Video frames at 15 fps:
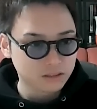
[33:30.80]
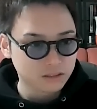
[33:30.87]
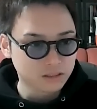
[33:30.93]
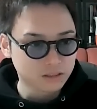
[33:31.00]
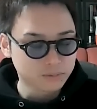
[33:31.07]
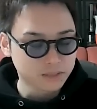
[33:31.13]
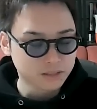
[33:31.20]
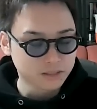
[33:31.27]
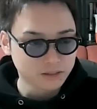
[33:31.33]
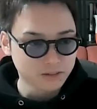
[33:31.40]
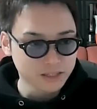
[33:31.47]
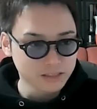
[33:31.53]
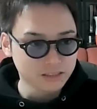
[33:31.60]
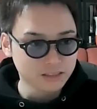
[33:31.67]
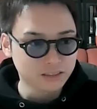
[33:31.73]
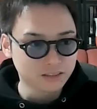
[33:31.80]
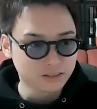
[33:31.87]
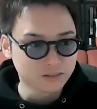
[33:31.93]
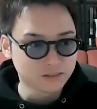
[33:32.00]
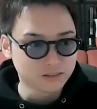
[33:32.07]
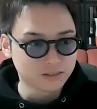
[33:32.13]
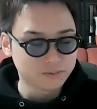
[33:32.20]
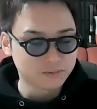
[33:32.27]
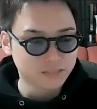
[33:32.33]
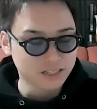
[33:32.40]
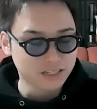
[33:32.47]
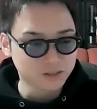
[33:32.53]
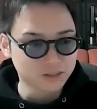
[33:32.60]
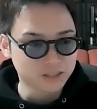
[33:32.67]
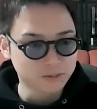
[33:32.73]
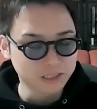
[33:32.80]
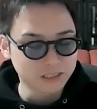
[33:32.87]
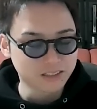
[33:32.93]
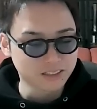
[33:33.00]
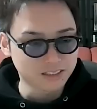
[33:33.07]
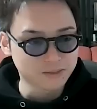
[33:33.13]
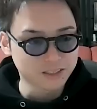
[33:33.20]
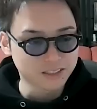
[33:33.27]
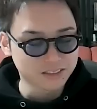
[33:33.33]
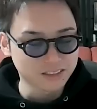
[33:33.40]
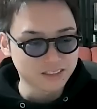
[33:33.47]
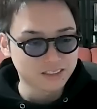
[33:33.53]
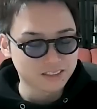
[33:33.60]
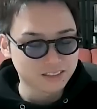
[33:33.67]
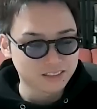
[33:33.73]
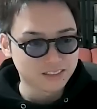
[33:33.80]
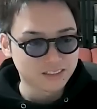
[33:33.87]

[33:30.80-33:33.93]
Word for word: だからまあそれはいいんですけど、まあ多少サボったって別に